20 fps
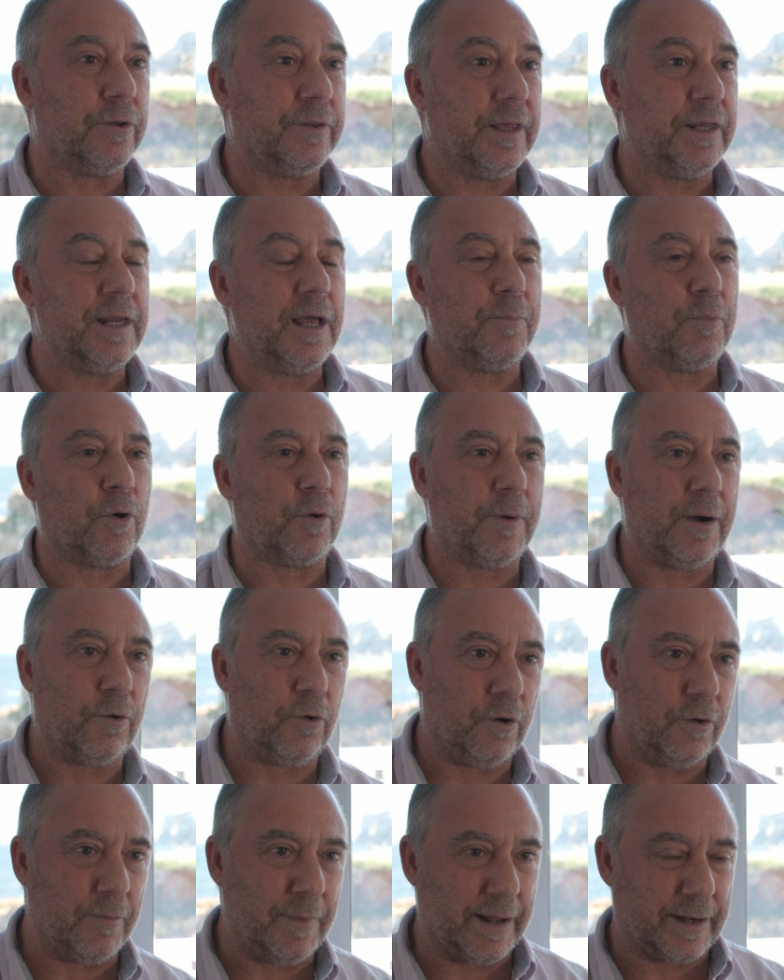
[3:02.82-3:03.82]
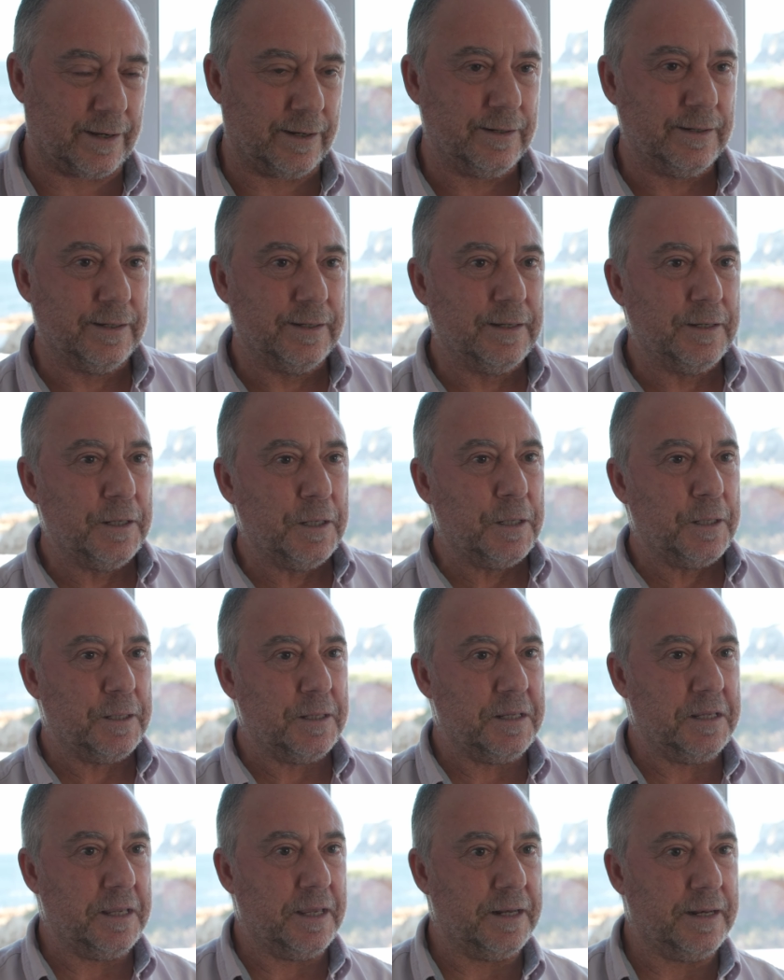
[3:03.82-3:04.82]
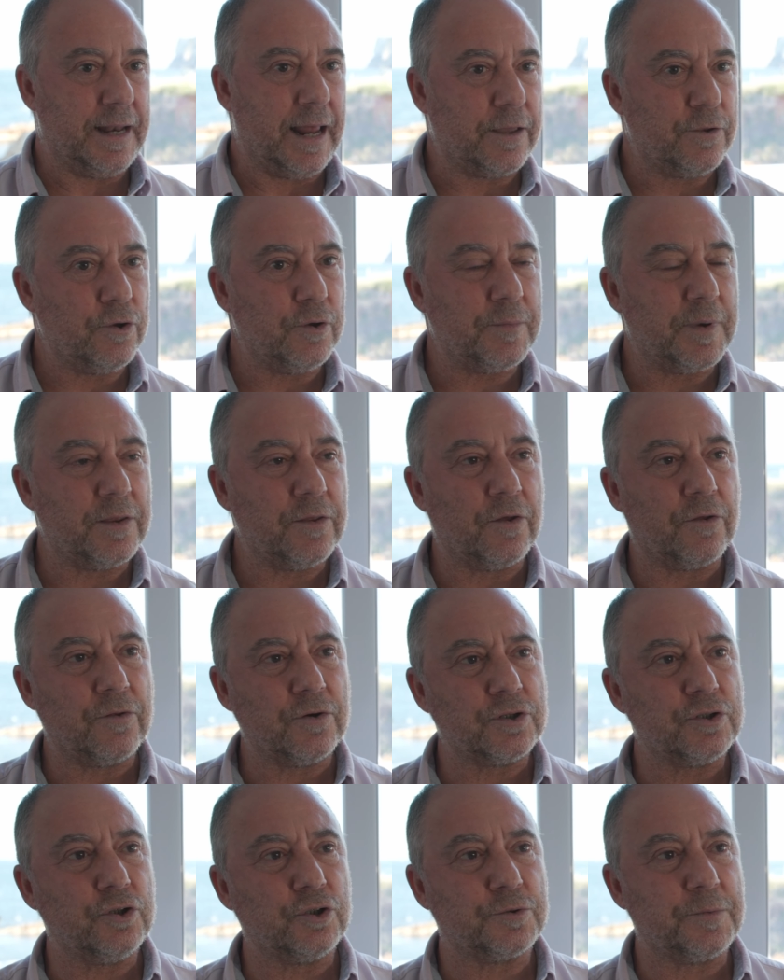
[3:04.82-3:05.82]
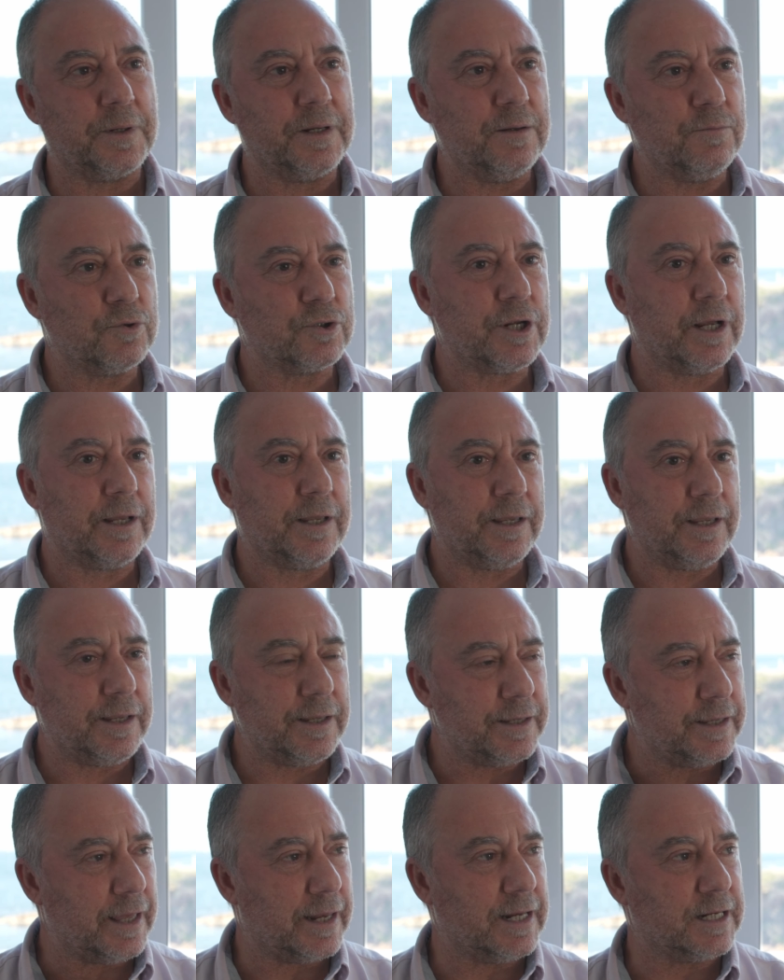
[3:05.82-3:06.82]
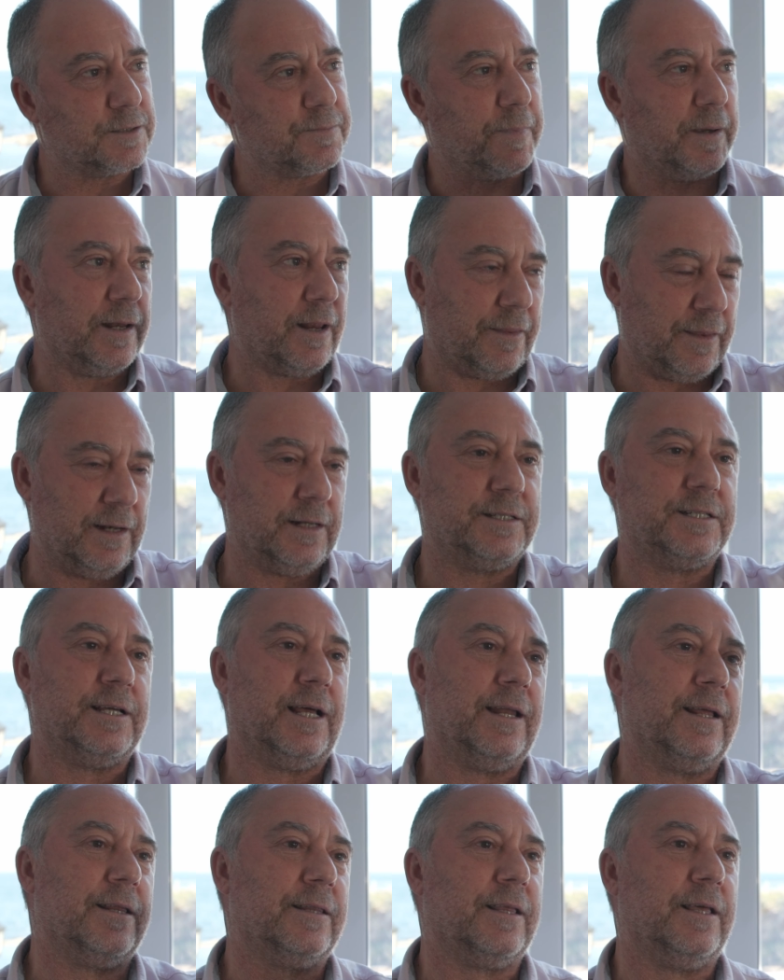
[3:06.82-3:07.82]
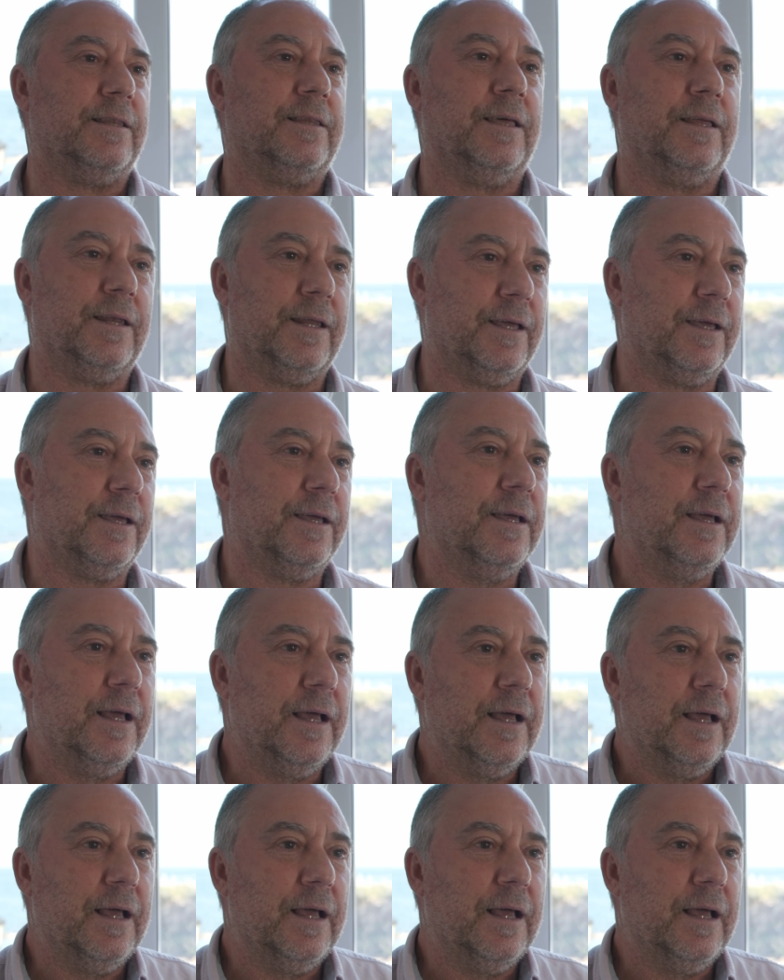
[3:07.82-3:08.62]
en Denia por bajo el mar. Y en año y medio dos nos vinimos aquí y a la espera del chalet que tiene